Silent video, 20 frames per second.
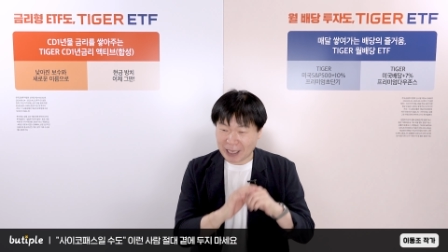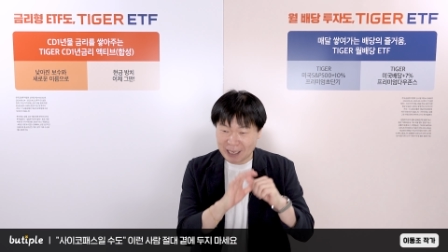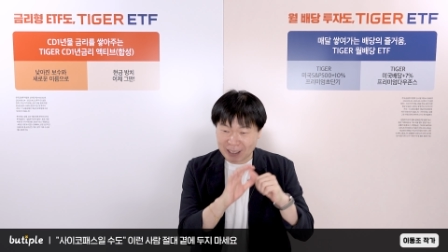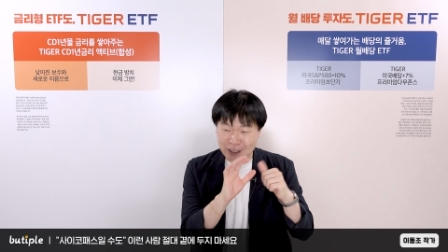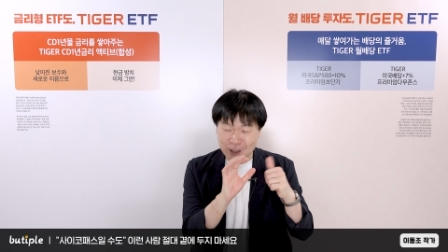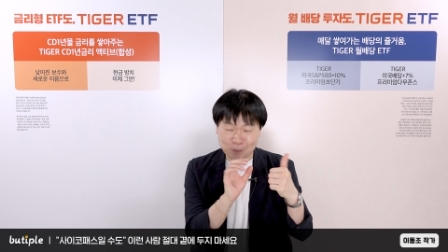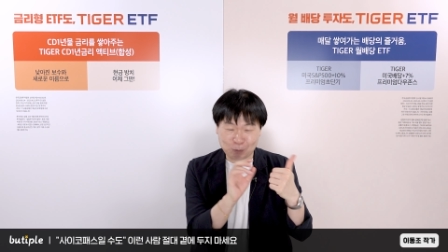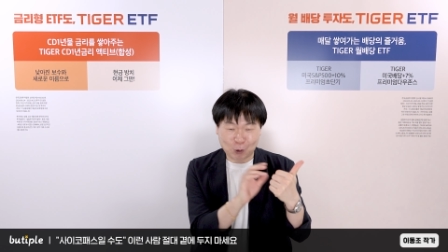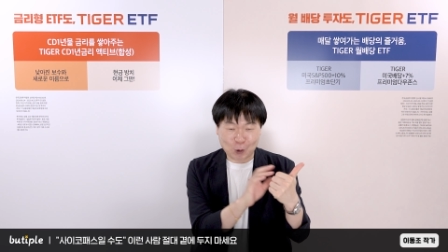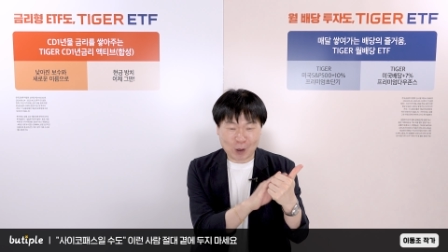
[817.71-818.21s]

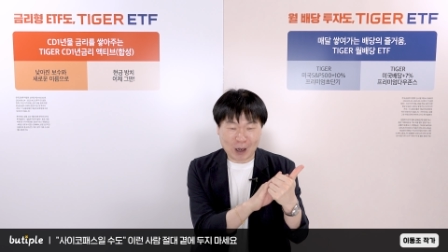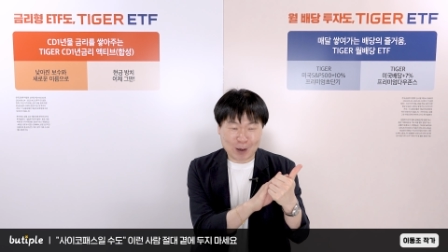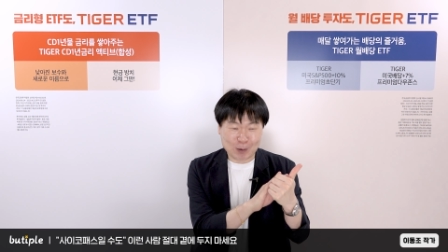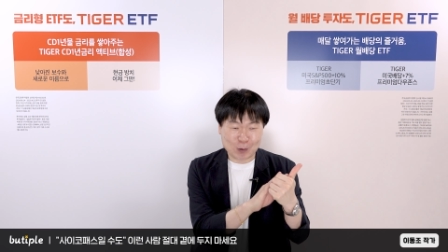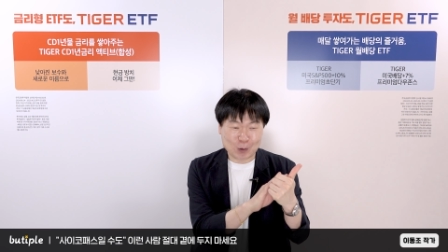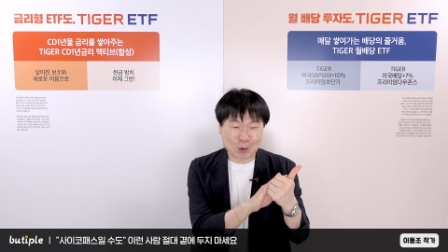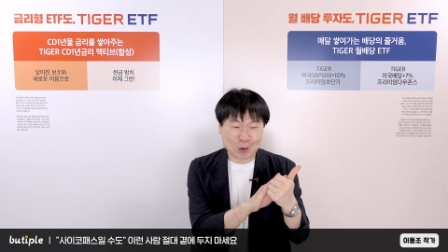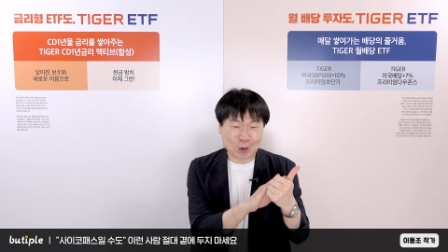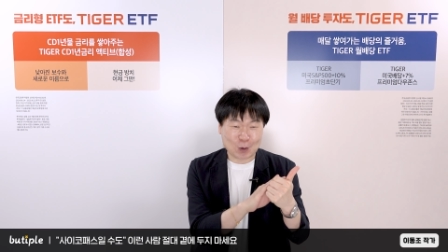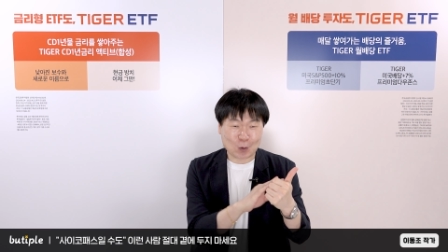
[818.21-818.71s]
대기업도
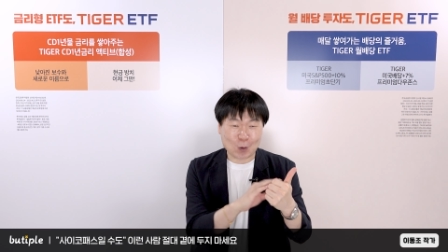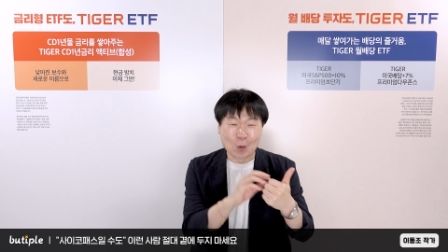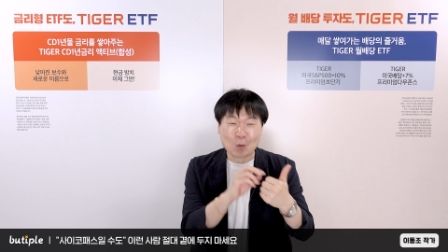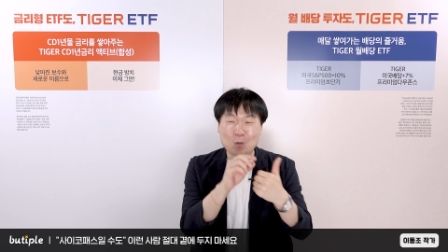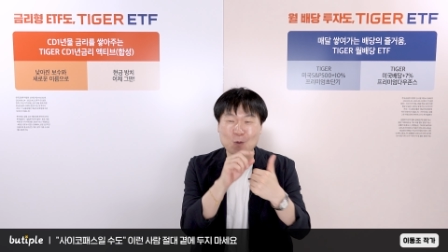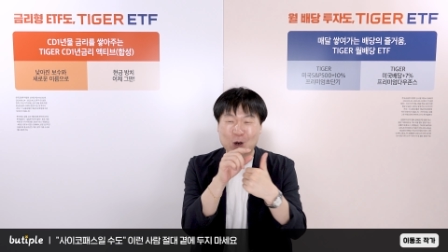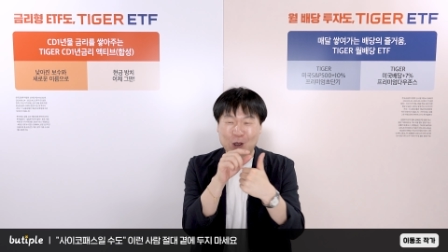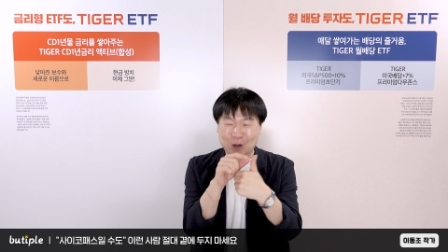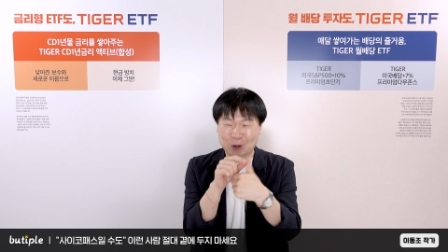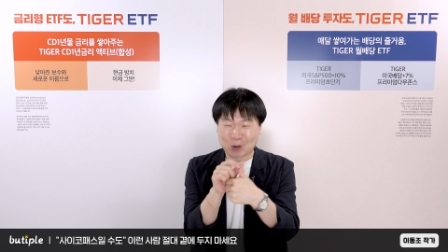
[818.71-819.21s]
가고
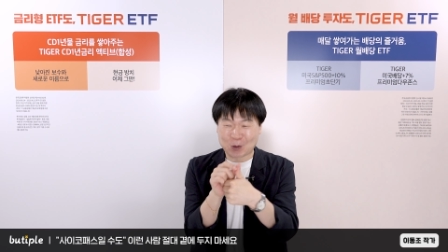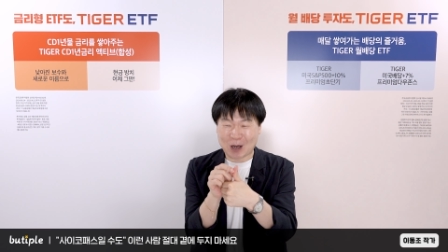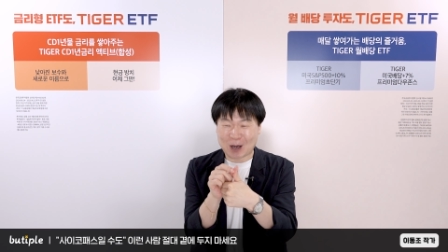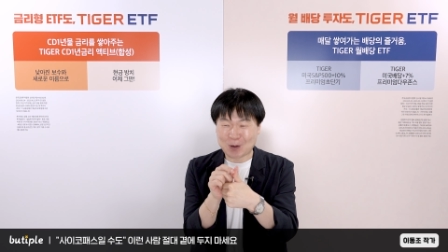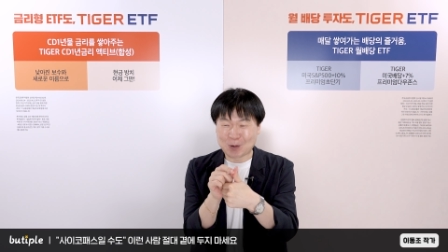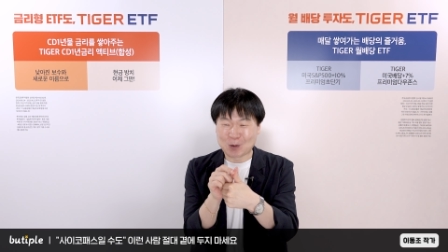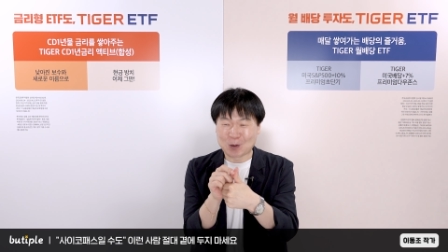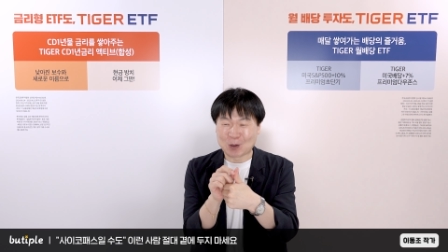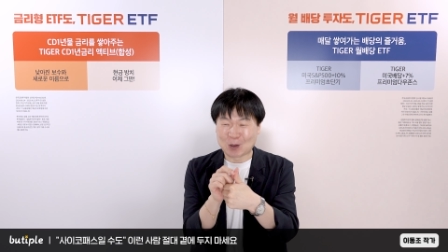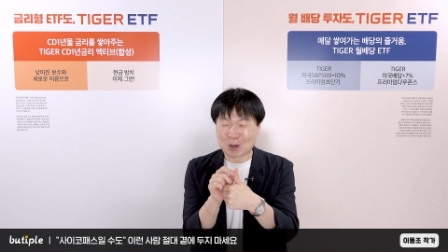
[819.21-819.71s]
공무원도
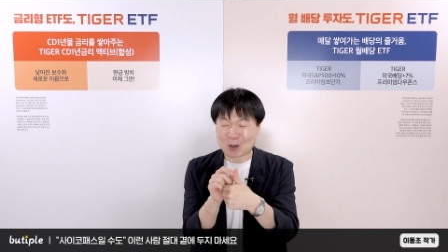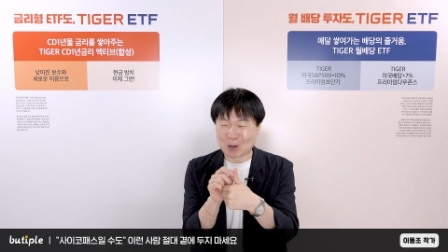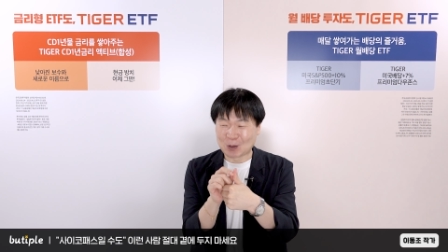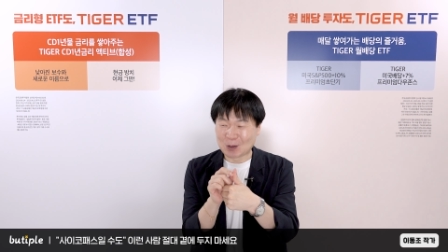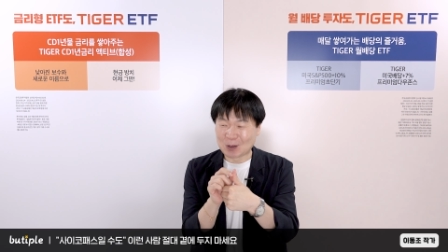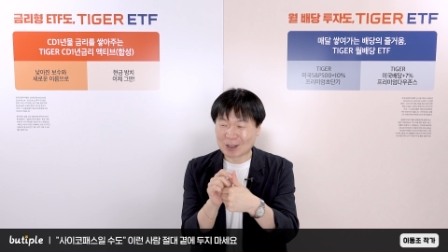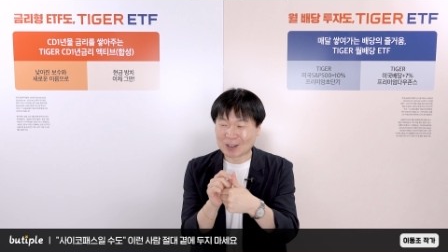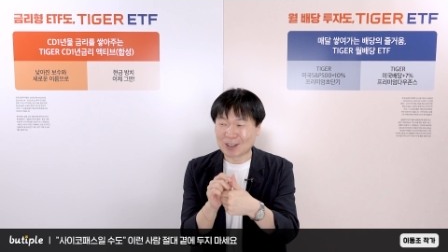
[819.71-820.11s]
가고